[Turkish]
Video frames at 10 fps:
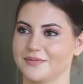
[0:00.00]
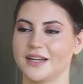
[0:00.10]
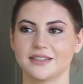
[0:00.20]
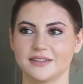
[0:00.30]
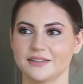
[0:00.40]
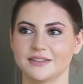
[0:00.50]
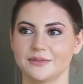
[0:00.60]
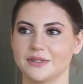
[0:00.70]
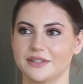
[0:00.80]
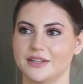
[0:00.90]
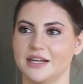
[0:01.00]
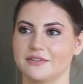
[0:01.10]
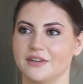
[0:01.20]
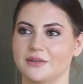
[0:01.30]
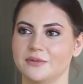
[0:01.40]
Arkalarında bir
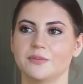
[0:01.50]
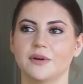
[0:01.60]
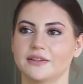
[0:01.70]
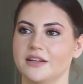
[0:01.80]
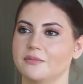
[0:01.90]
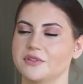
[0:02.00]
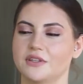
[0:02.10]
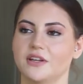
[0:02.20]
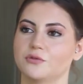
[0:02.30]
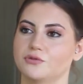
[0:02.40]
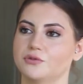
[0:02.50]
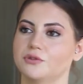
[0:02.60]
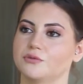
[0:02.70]
hikaye var mı? Yaparken bir şeyler düşünüyor